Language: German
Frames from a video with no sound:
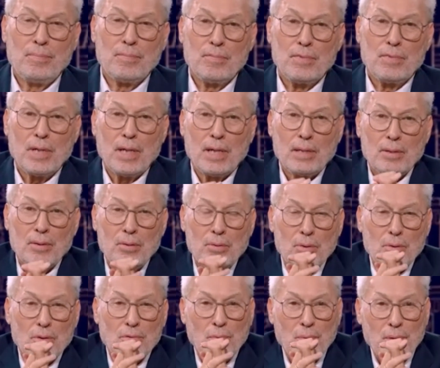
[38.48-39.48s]
wir hatten
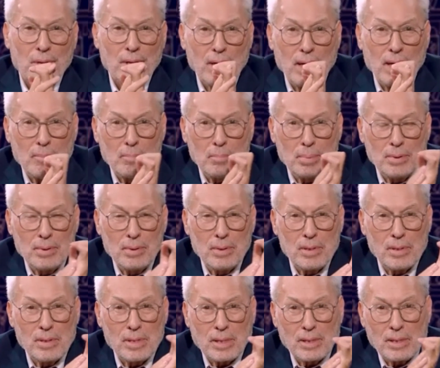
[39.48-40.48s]
noch vor der Ampel
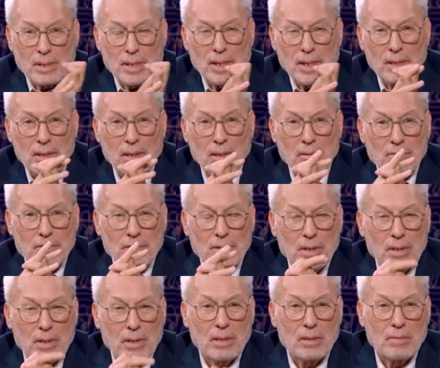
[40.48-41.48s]
sechs
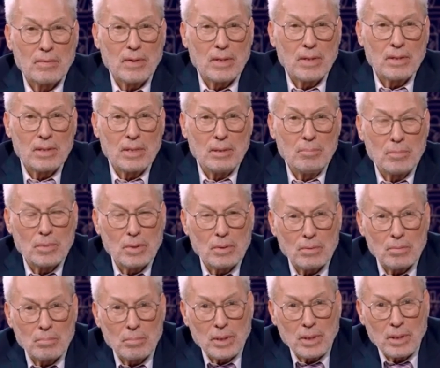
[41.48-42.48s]
Kernkraftwerke, das waren
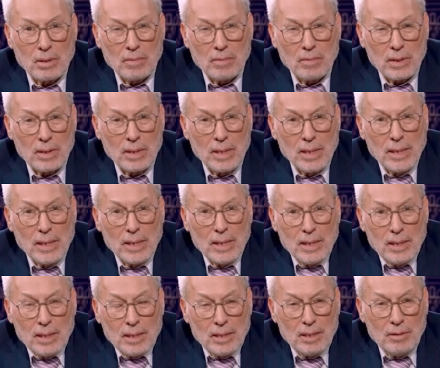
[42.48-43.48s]
7000 Megawatt,
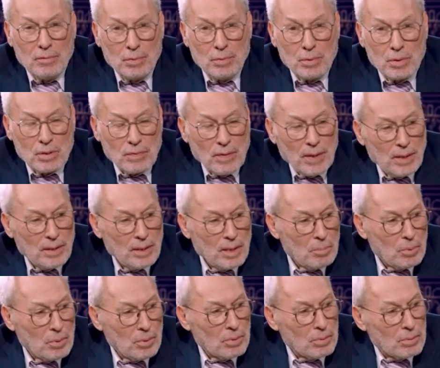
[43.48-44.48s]
die für
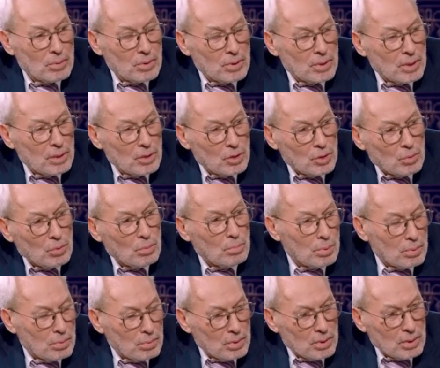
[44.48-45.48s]
zweieinhalb Euro Cent Strom
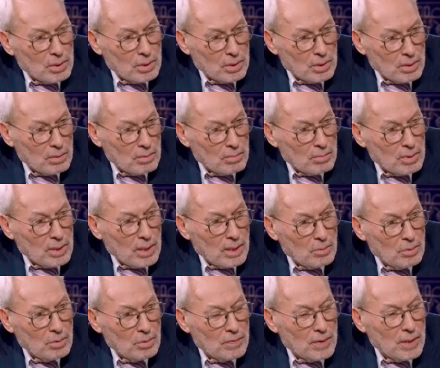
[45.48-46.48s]
produzierten. Und
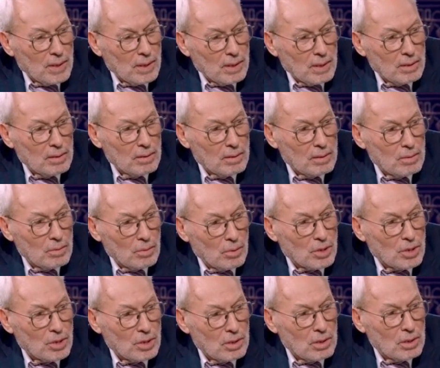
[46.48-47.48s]
dadurch war in
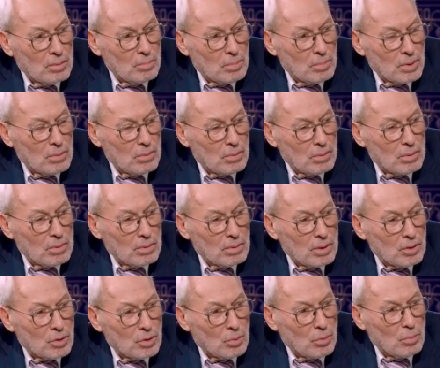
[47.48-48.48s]
Deutschland immer noch
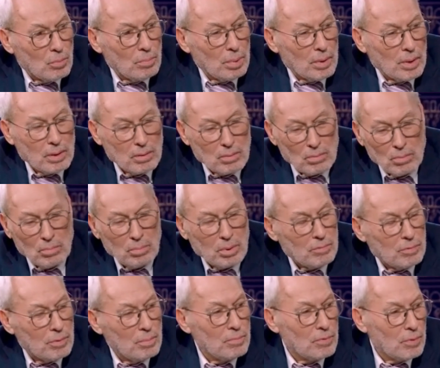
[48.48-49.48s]
der Strompreis so bei
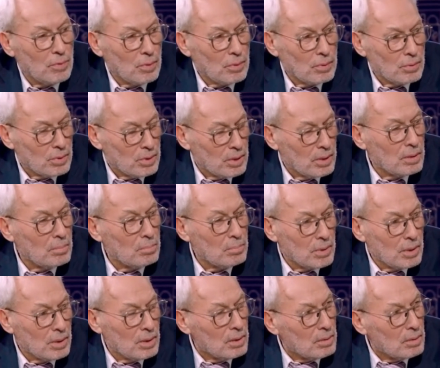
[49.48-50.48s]
5 Euro Cent im,
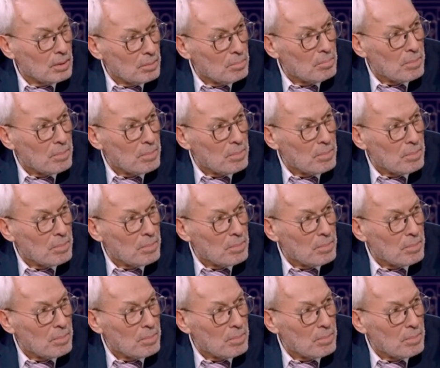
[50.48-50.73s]
im, im